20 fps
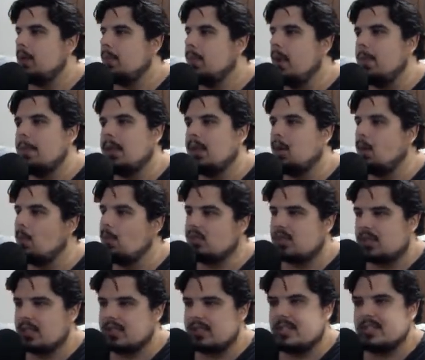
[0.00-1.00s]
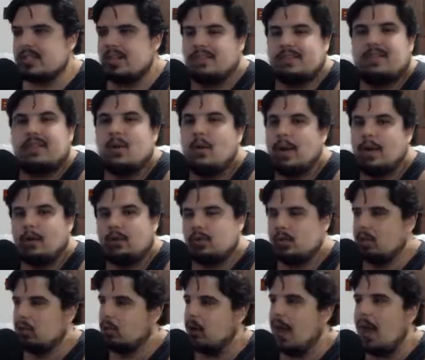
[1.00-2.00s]
Pra mim, como vocês já viram aí no
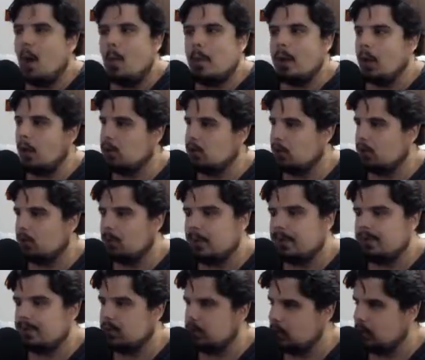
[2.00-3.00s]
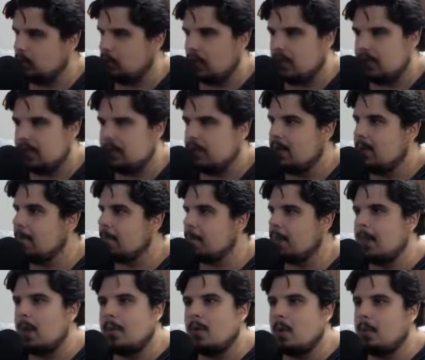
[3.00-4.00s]
título, é o melhor jogo do PlayStation 2,
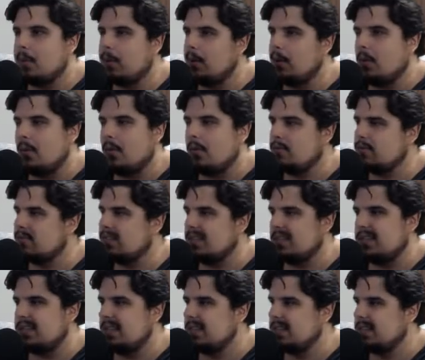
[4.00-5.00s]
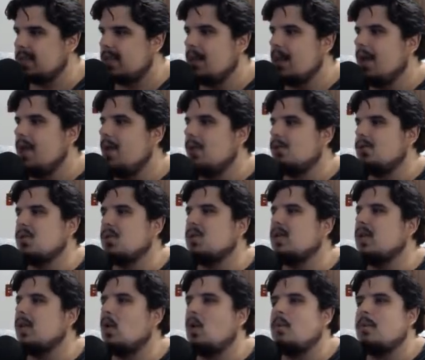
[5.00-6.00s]
na minha opinião, com certeza. É um jogo
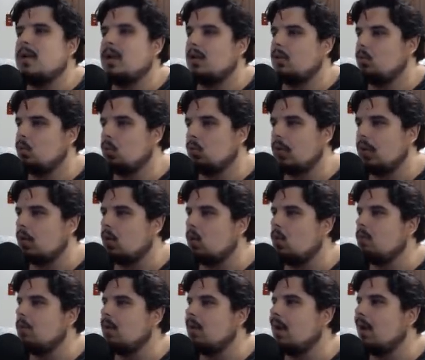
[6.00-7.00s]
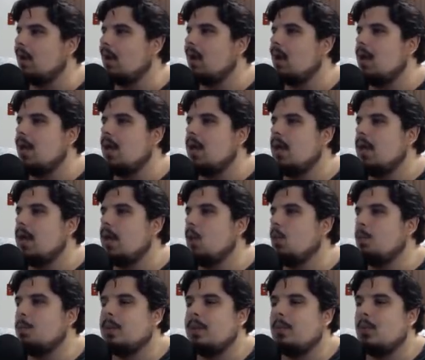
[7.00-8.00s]
que combina tudo. Ele combina é,
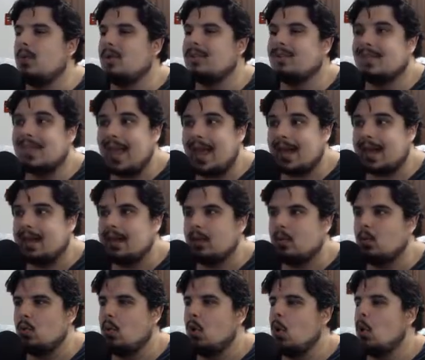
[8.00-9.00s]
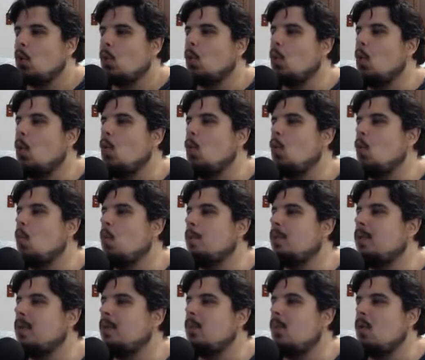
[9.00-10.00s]
um primor técnico com um
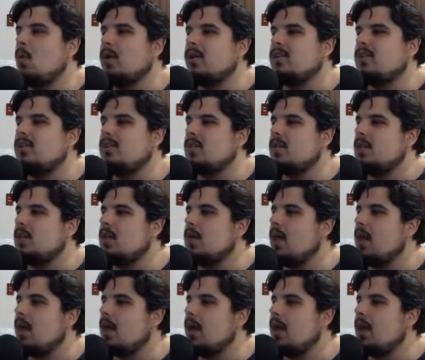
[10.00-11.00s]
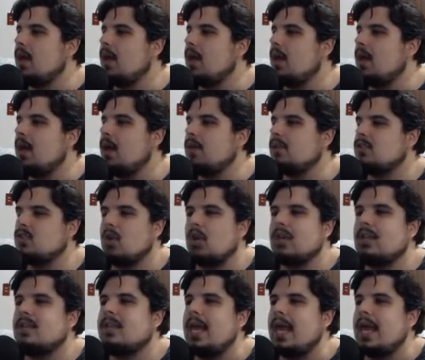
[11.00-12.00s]
primor de é,
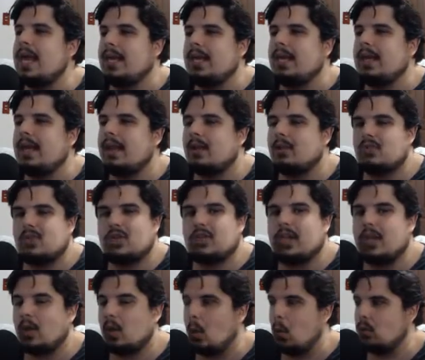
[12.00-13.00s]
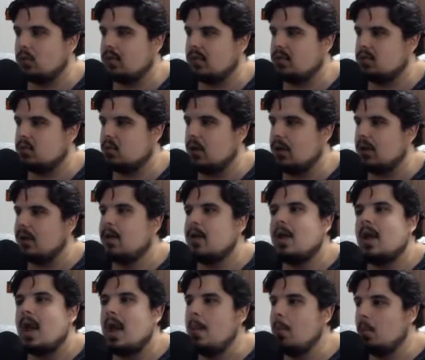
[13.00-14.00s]
storytelling, né? Que é o jeito que ele conta a história
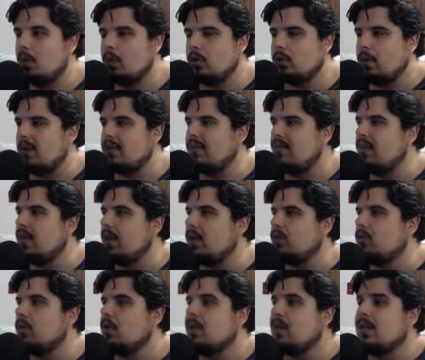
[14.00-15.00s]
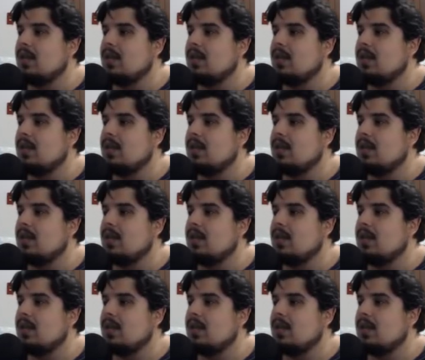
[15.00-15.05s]
é muito bem feito.